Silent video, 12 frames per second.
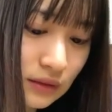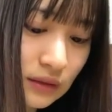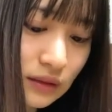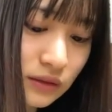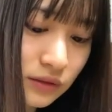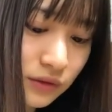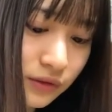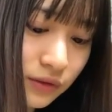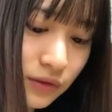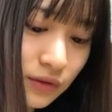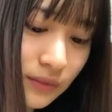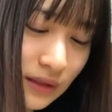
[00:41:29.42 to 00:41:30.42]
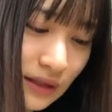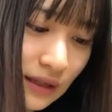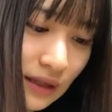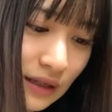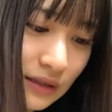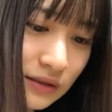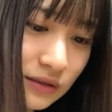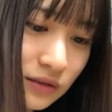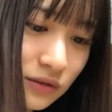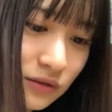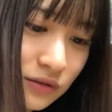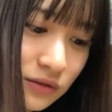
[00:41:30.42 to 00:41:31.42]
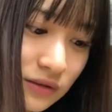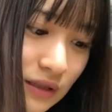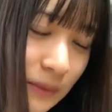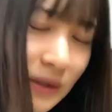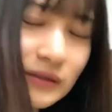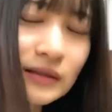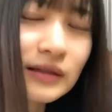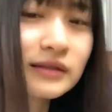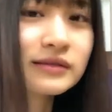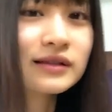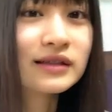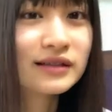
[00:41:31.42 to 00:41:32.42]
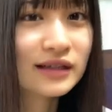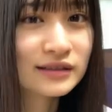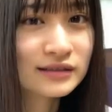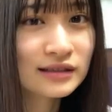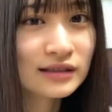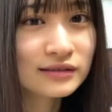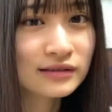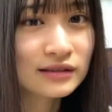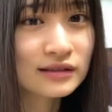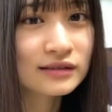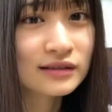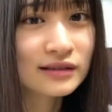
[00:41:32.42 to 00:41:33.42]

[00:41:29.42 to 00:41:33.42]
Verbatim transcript: そういうのを見てそうしかもあったかくあったかくなってるから